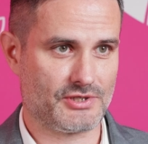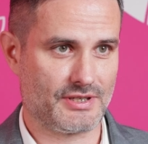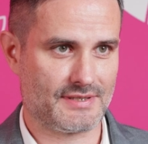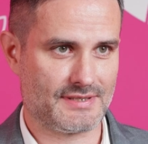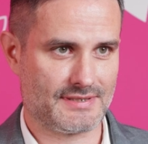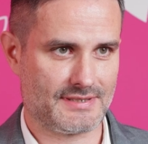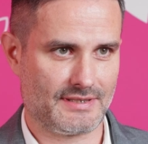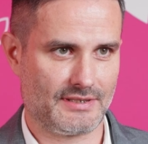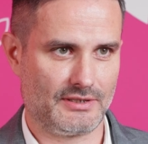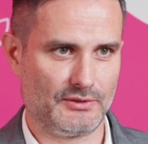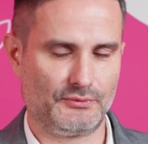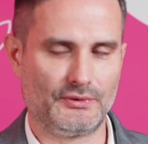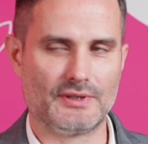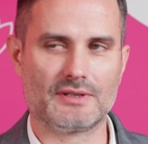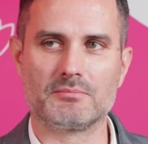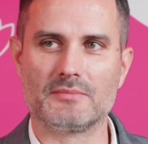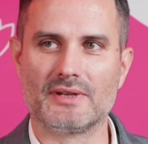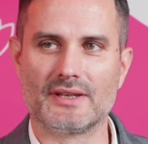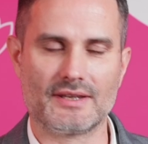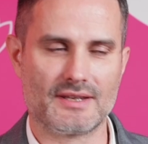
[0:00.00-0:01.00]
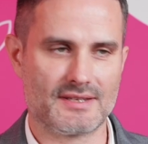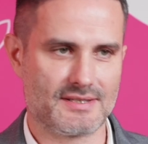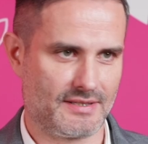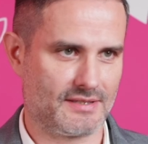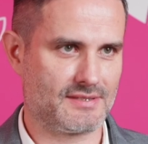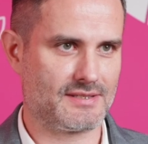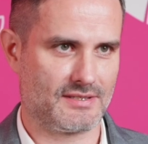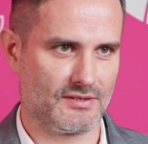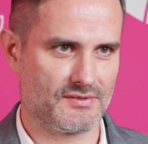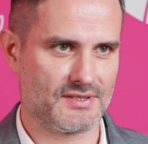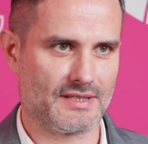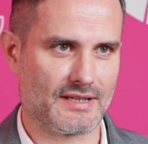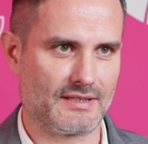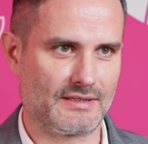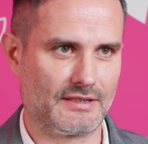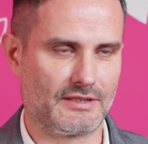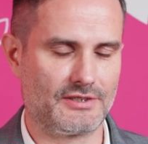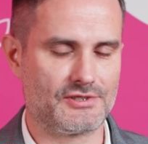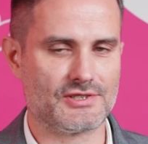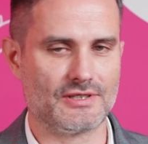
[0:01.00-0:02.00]
przez firmę jest decyzją
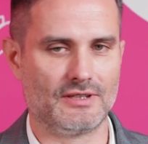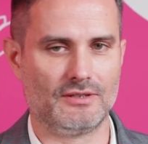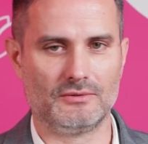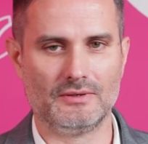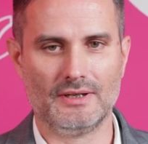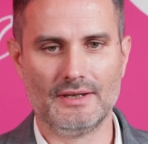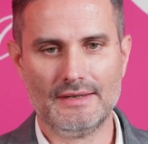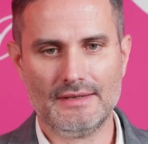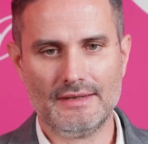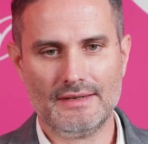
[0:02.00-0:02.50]
strategiczną.